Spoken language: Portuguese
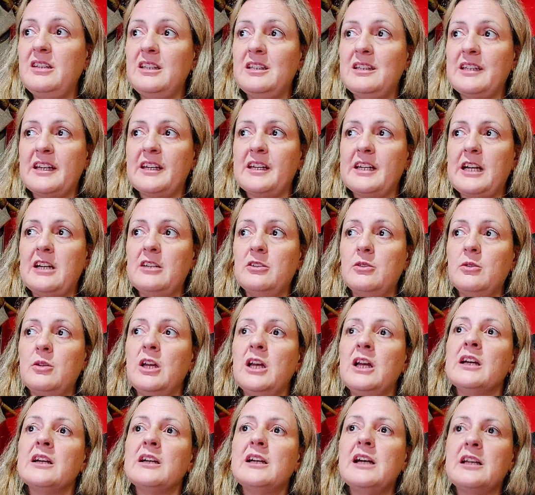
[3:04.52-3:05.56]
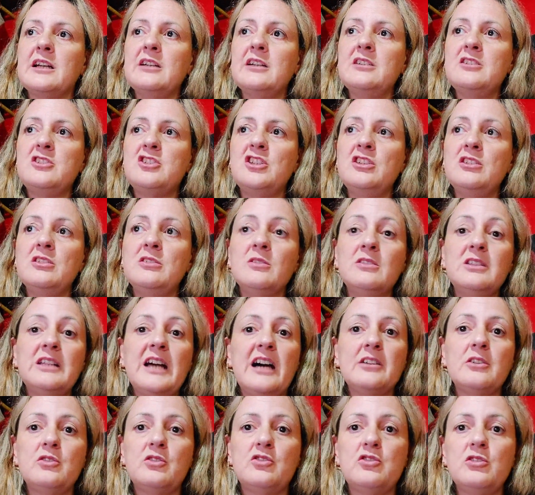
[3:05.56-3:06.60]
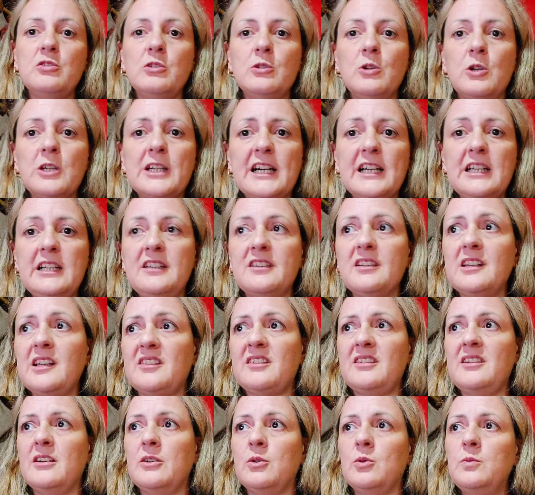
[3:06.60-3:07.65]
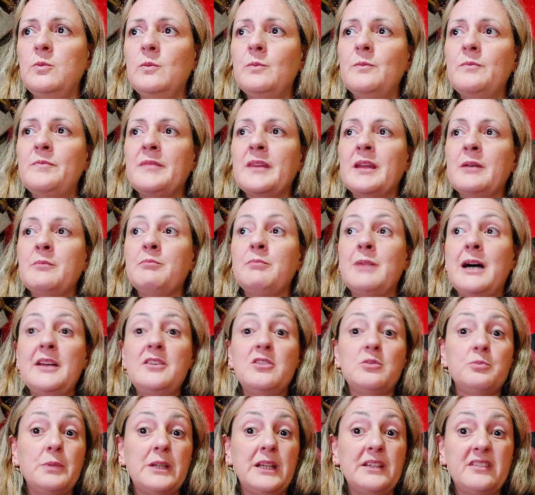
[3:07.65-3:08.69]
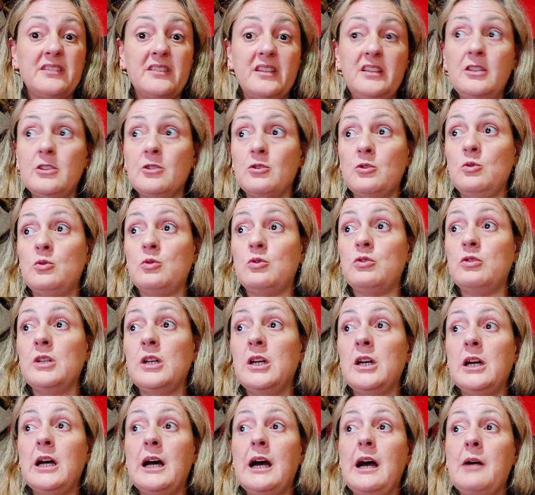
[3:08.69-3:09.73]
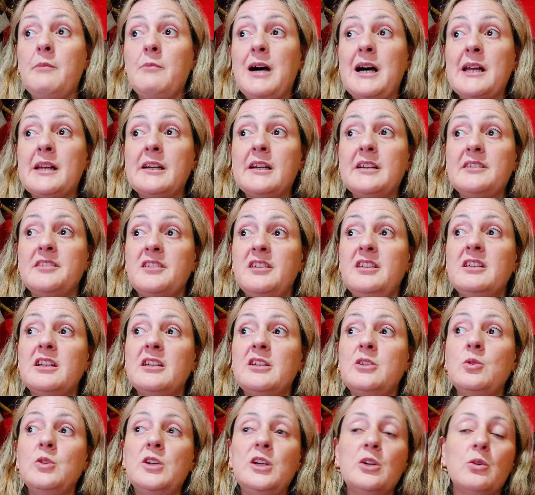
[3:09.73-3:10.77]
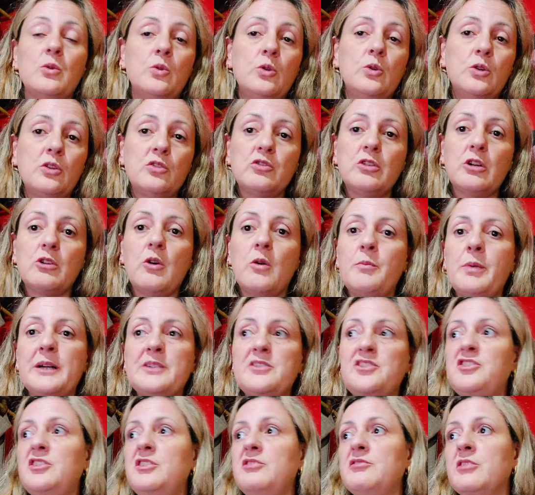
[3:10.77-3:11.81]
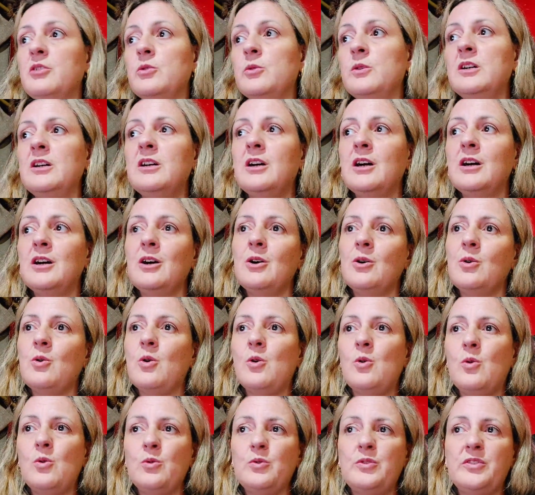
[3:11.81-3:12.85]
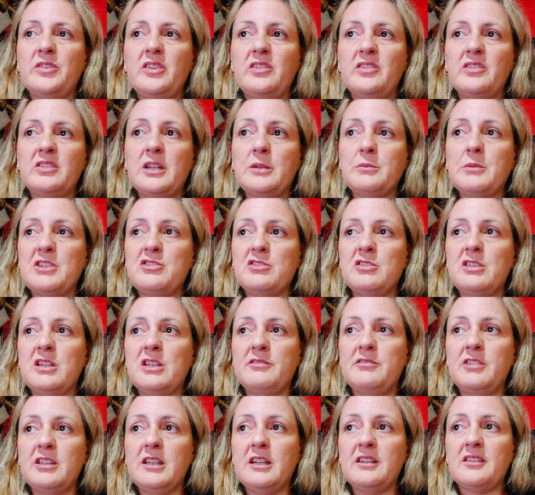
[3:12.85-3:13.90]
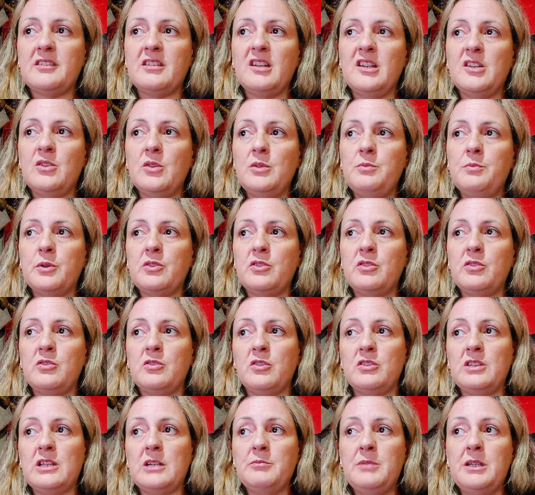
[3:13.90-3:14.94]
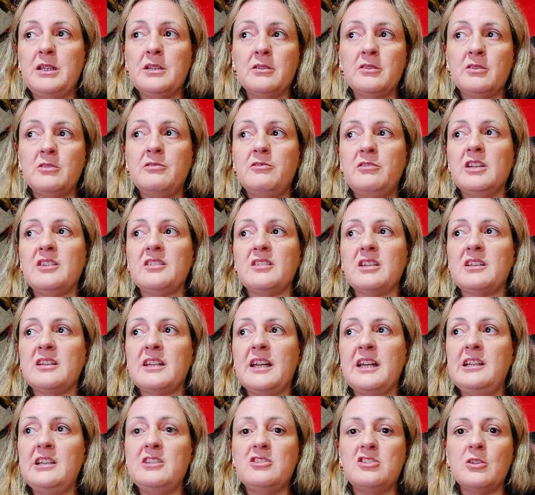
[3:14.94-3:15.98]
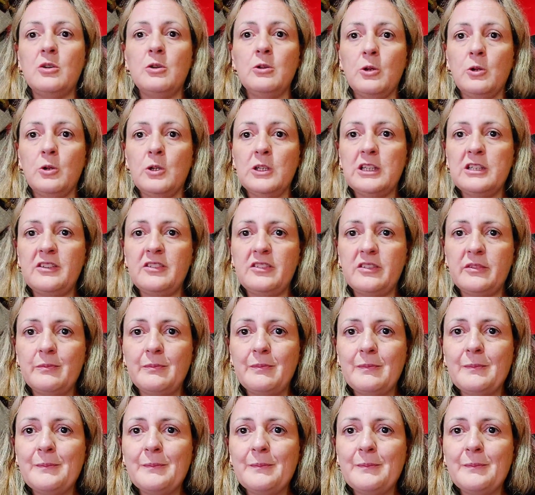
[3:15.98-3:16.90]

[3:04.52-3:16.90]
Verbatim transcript: integrado, garantindo dados de localização mais precisos. A marca cita que o recurso é compatível com os sistemas de navegação e posicionamento via satélite GLONASS,